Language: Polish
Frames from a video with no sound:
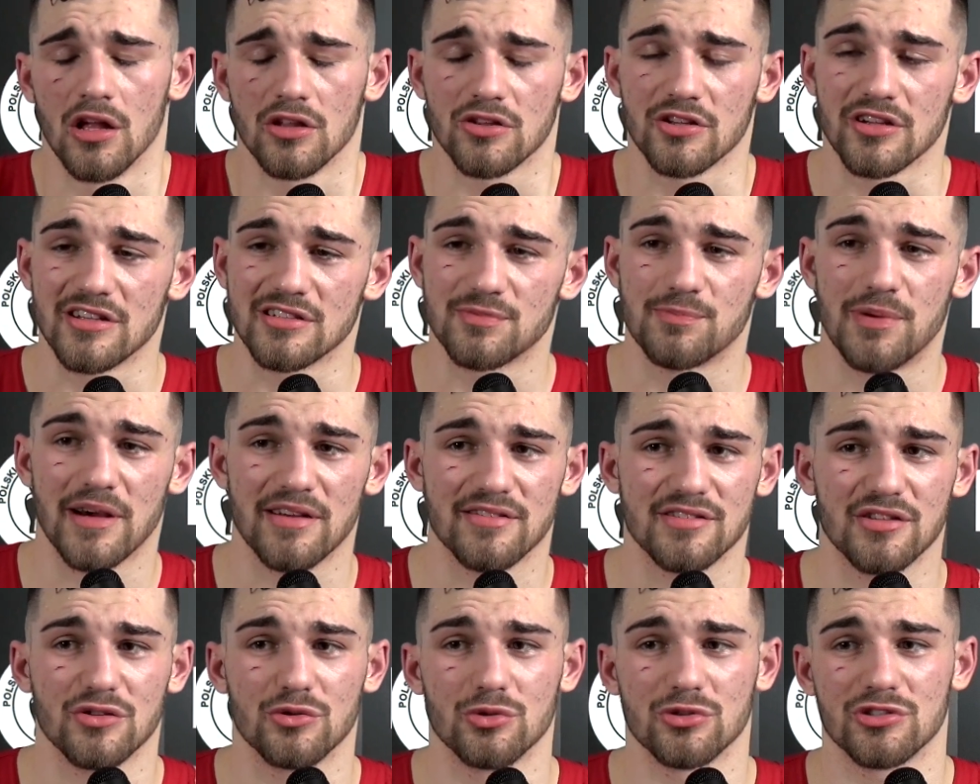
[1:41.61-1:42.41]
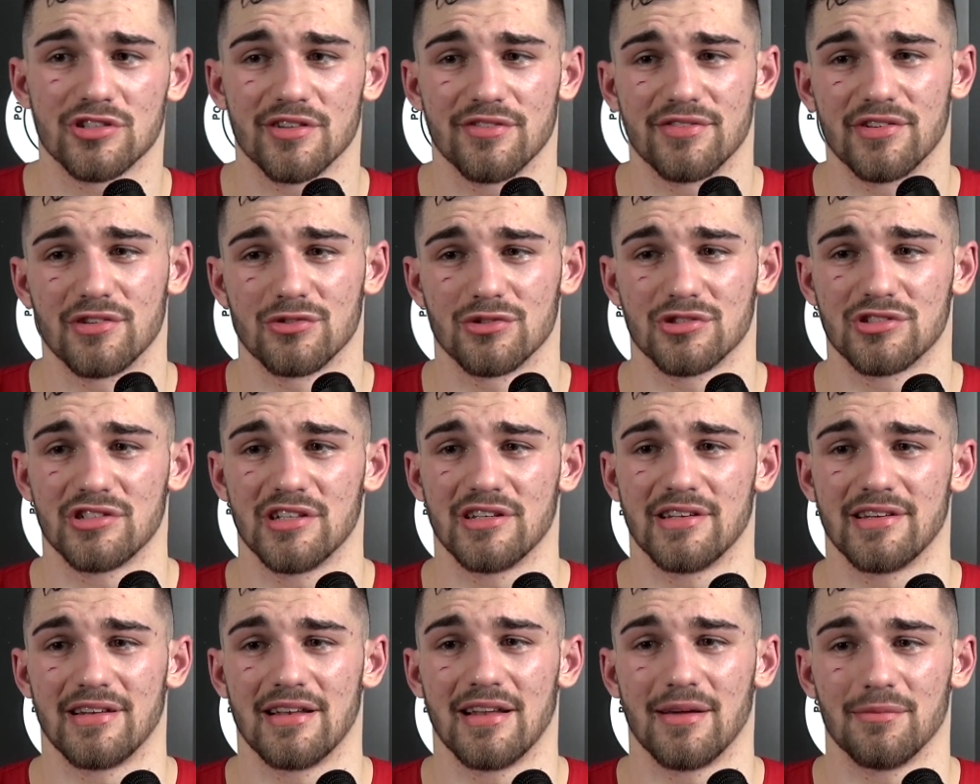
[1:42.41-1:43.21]
to jest bardzo duże
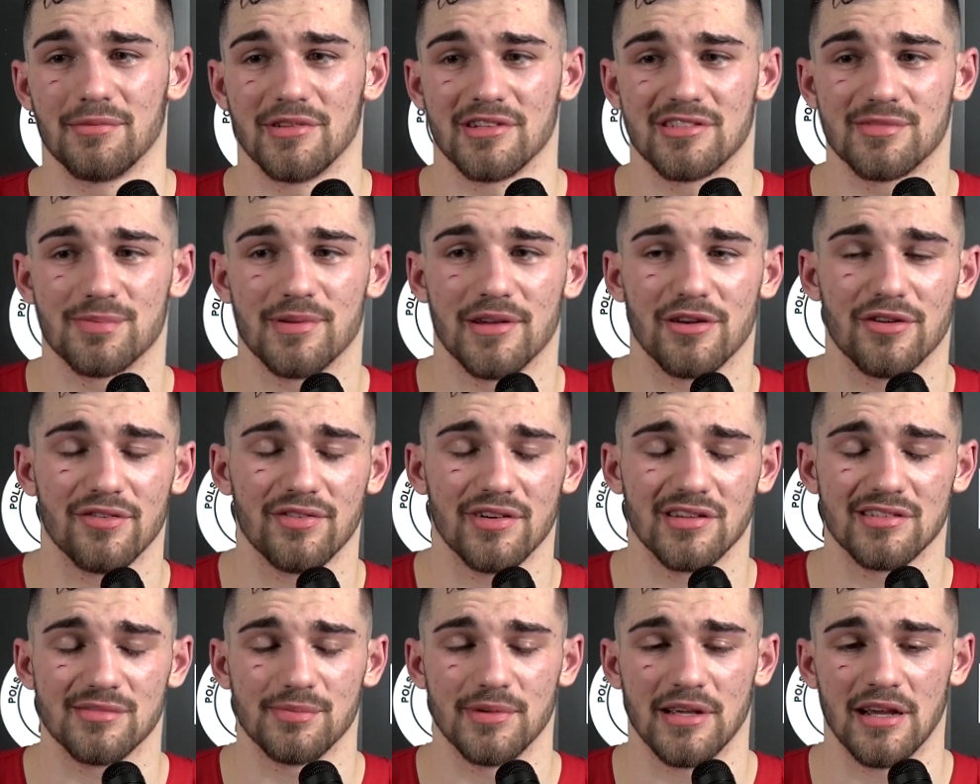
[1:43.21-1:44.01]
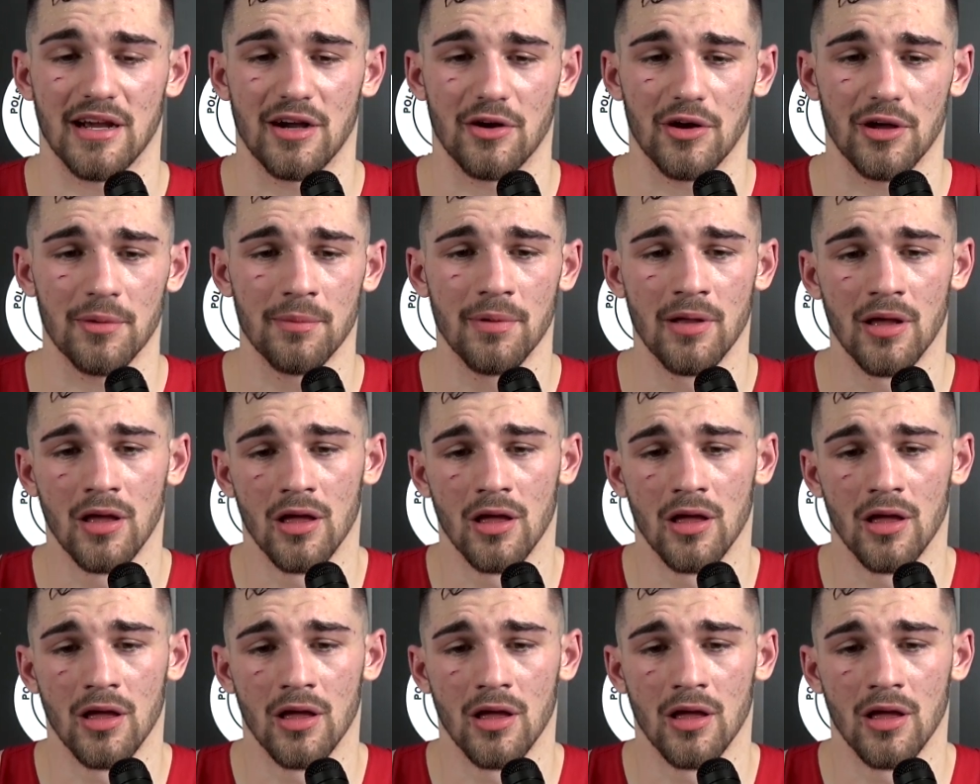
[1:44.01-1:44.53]
wyróżnienie dla mnie sparować z Michałem.